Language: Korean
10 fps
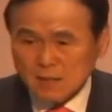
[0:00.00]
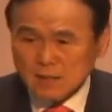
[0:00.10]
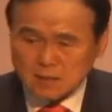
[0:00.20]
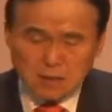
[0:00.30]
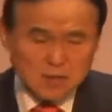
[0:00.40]

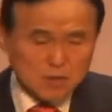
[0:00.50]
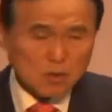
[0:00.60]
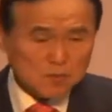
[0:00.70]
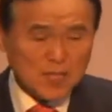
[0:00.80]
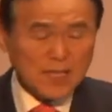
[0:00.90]
너 정신
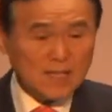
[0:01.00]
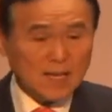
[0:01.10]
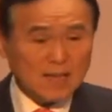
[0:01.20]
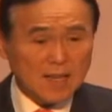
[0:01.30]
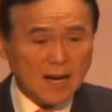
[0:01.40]
좀 차려야
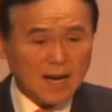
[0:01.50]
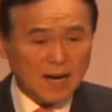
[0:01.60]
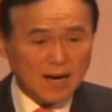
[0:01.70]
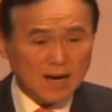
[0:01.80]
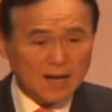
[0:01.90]

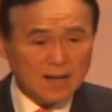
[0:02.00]
되겠다.